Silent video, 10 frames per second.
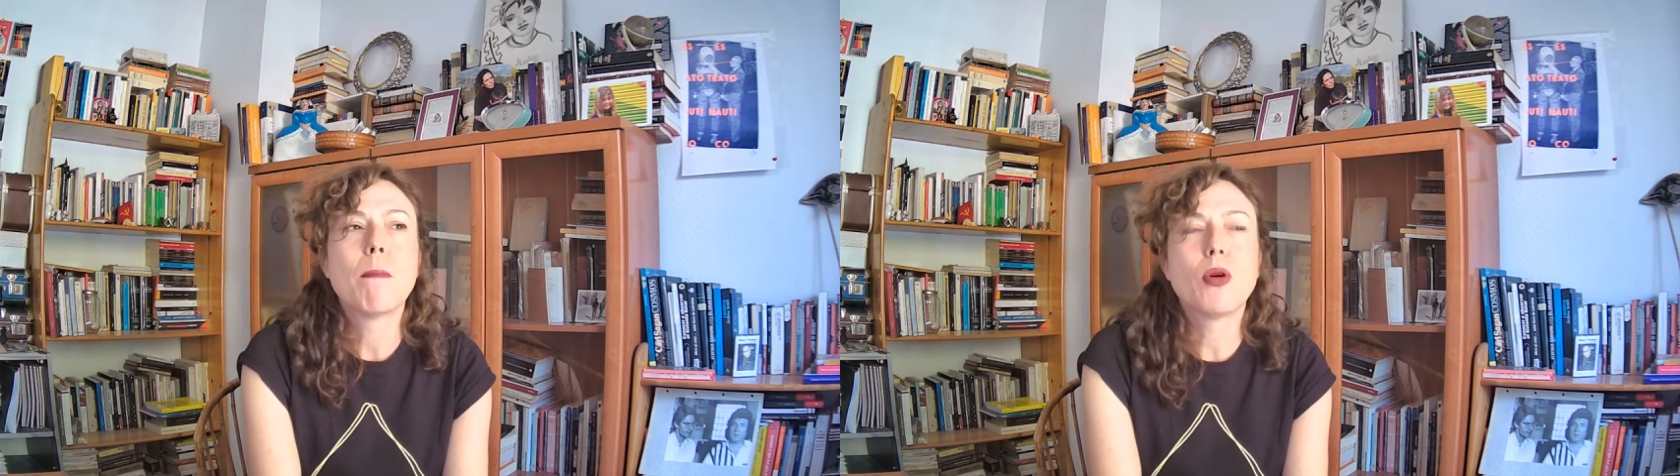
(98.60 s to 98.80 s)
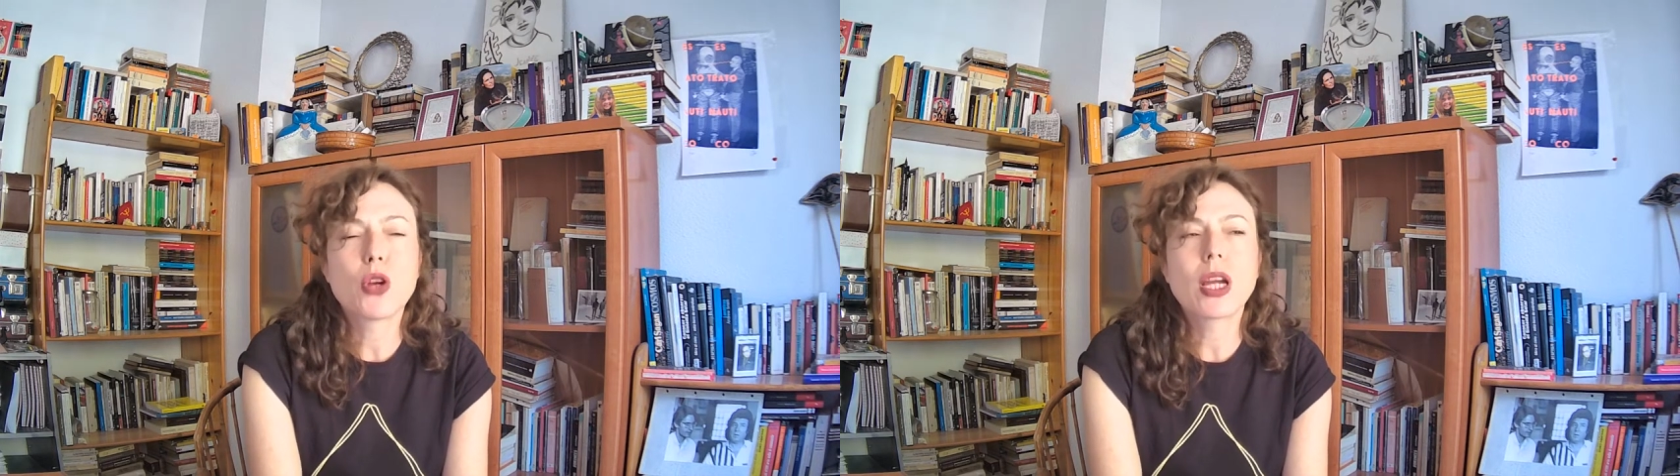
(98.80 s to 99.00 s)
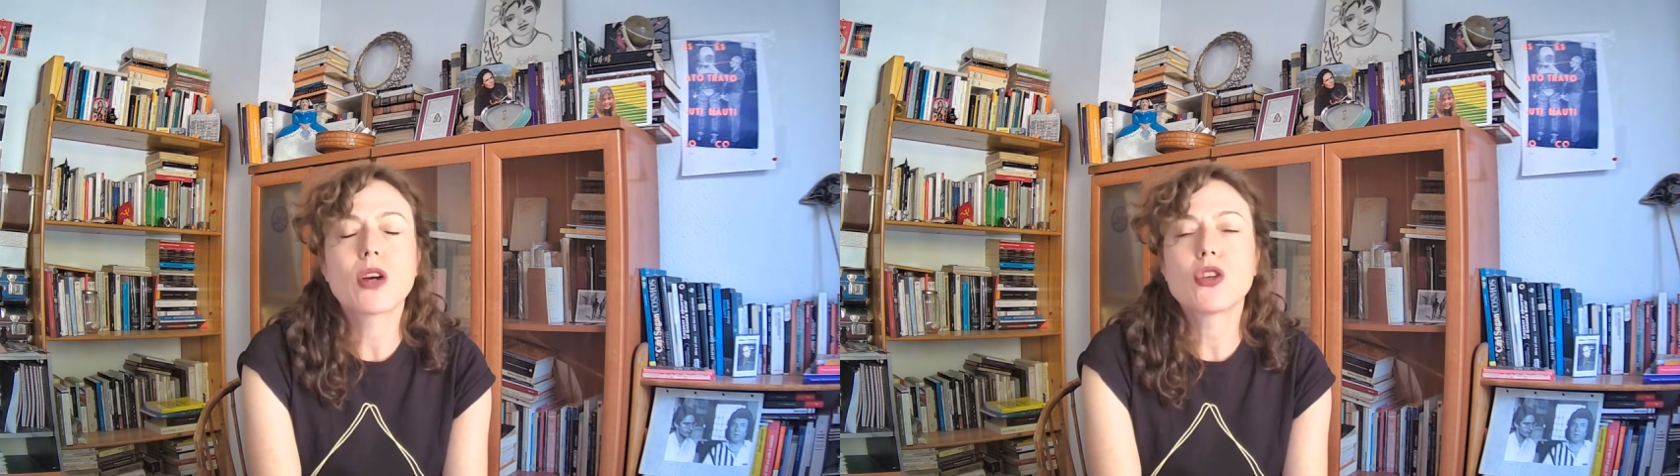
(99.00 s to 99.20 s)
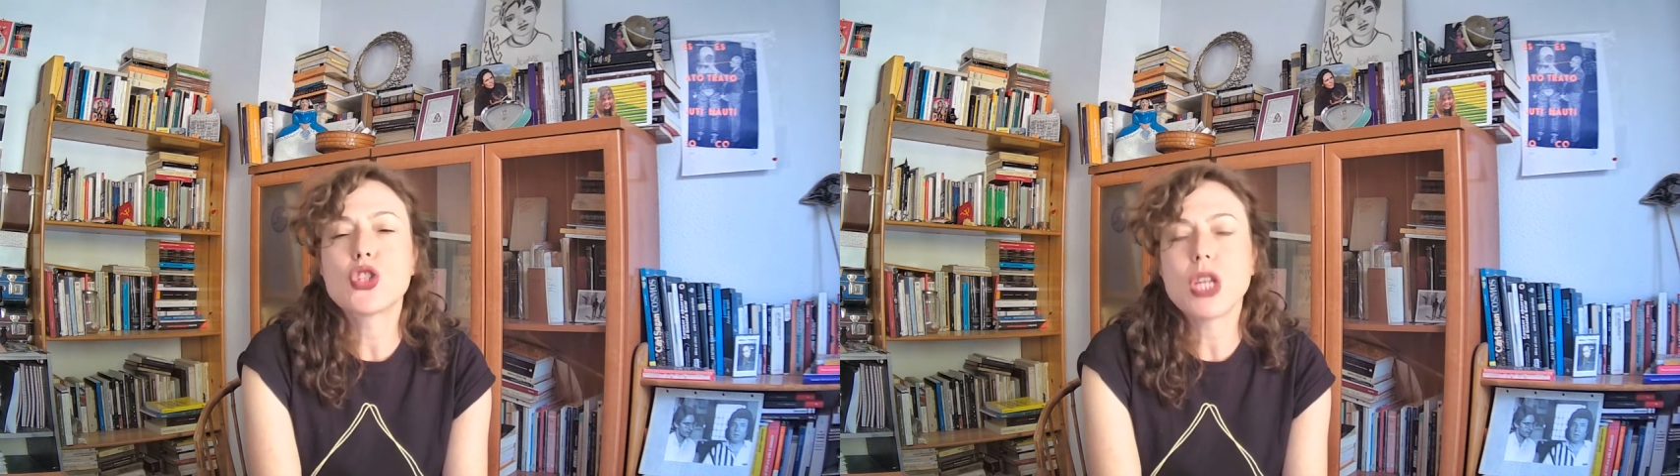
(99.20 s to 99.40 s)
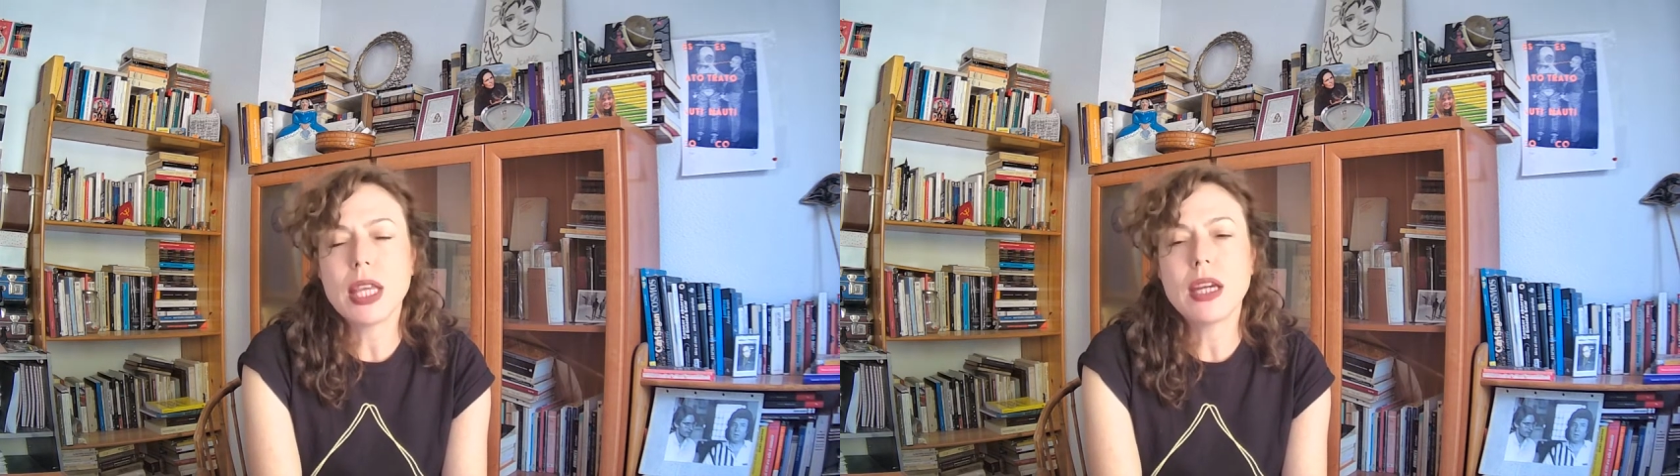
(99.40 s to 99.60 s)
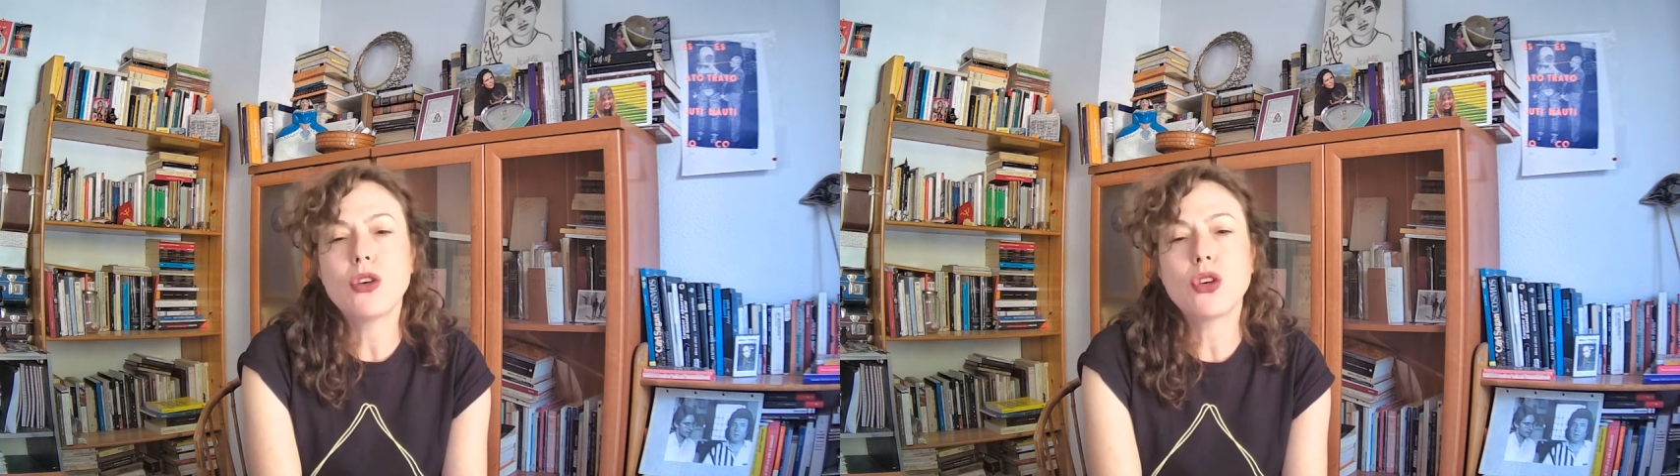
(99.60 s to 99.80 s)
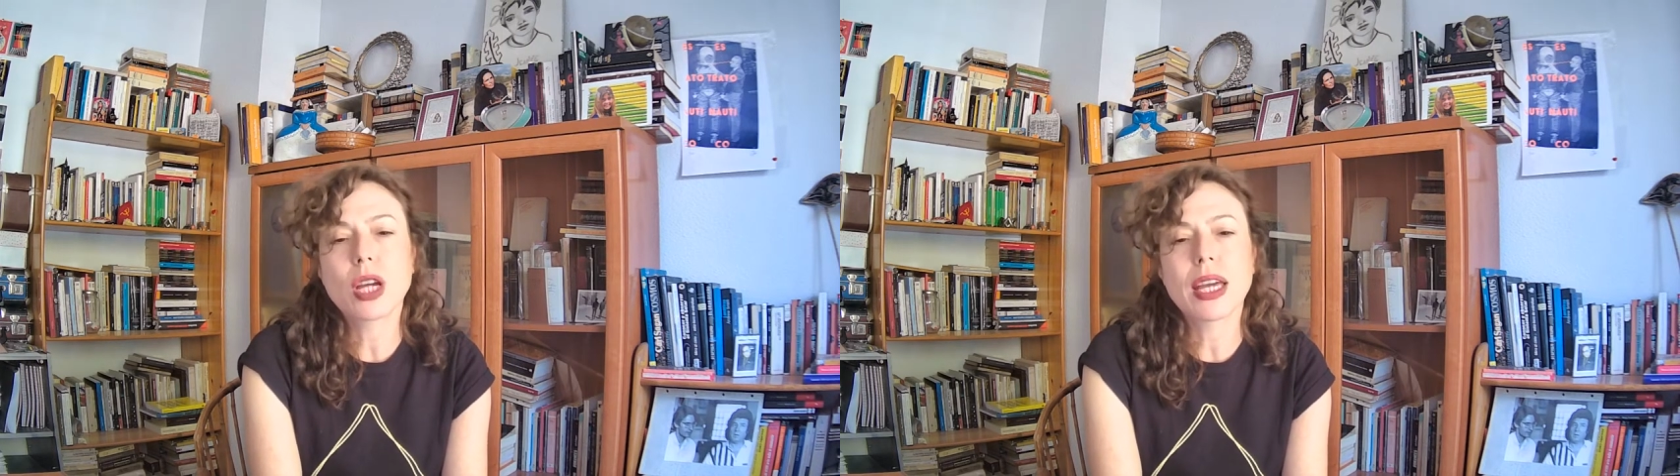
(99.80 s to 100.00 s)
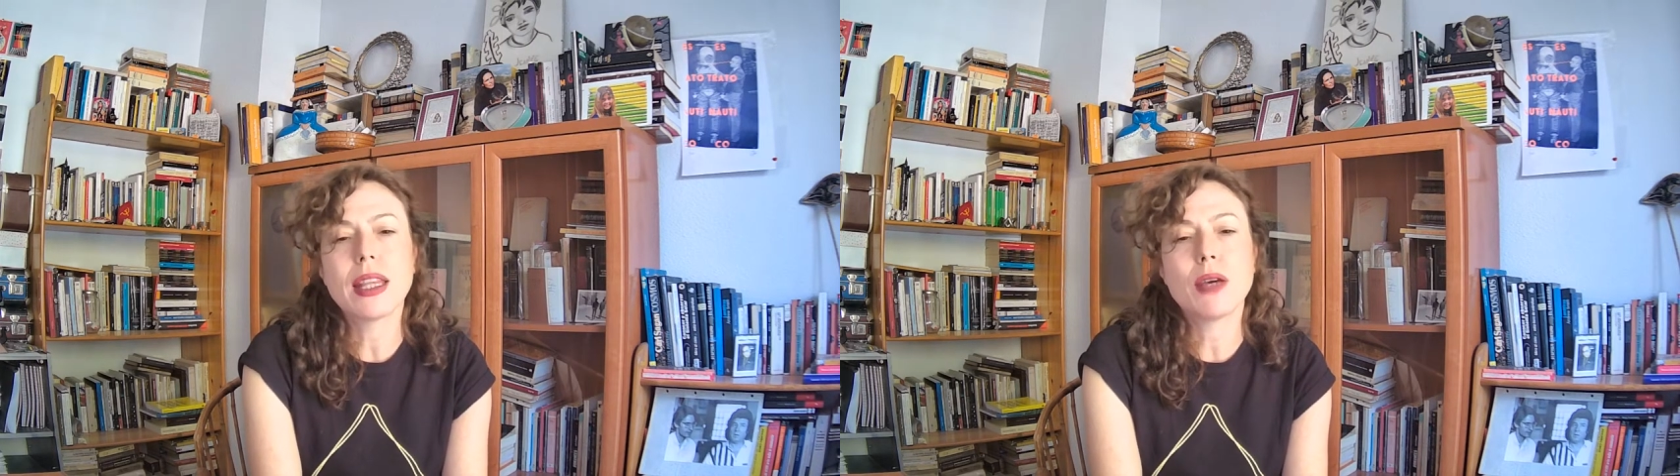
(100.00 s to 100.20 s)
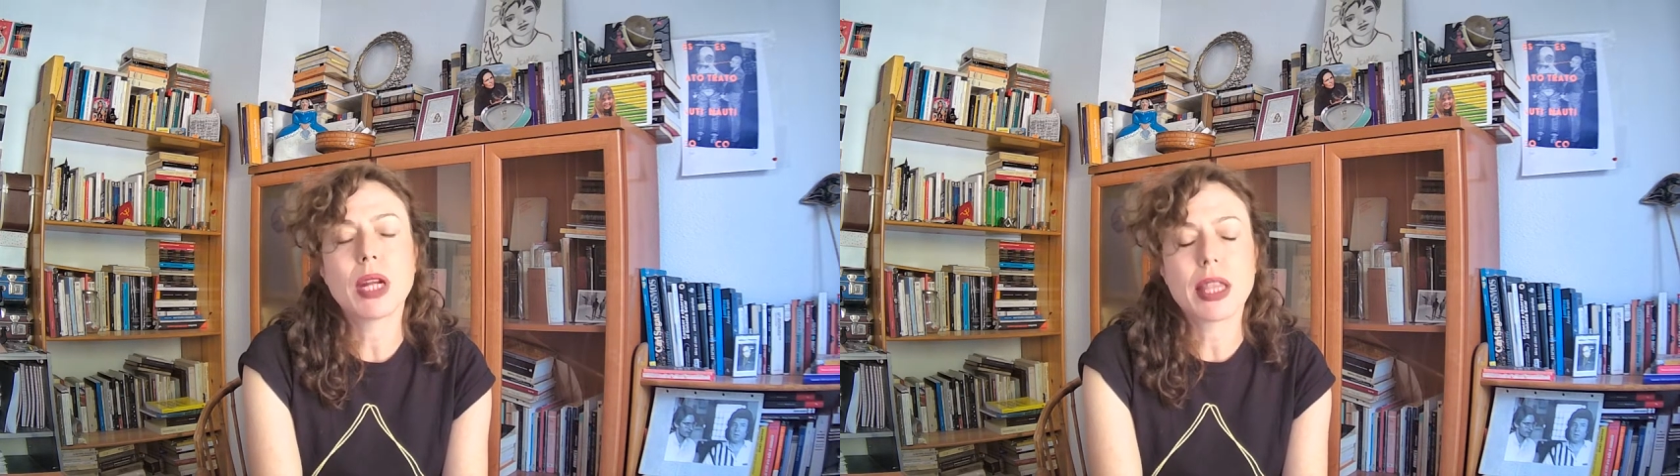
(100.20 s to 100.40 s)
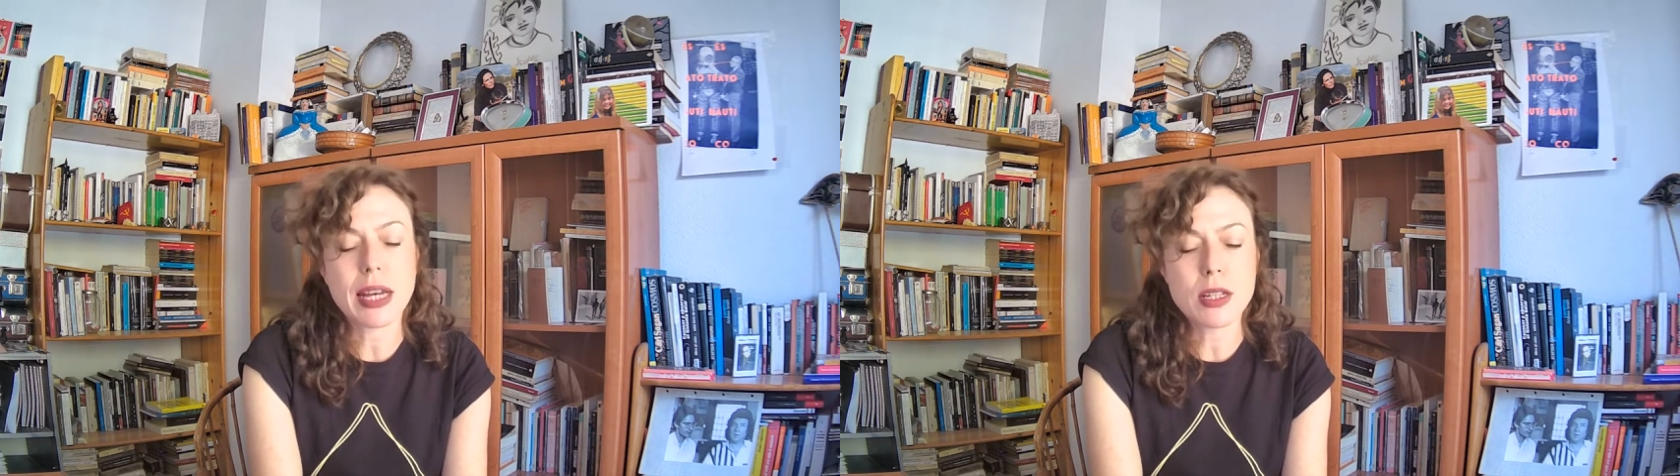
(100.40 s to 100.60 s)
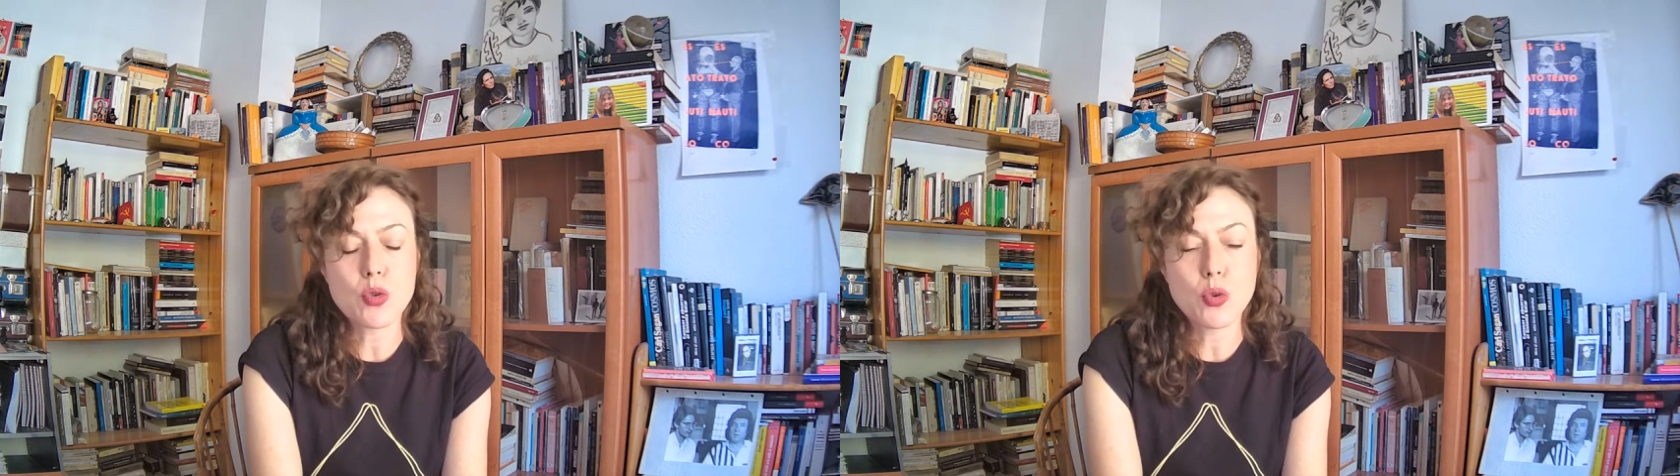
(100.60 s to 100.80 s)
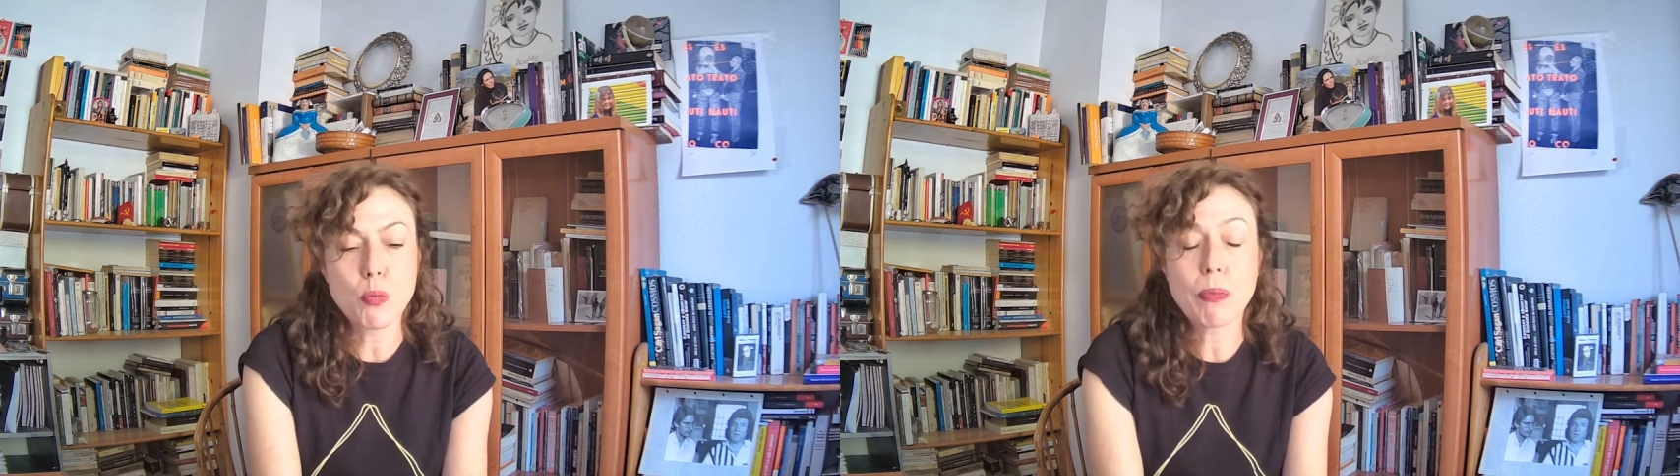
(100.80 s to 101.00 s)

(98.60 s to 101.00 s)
porque considero que de verdad su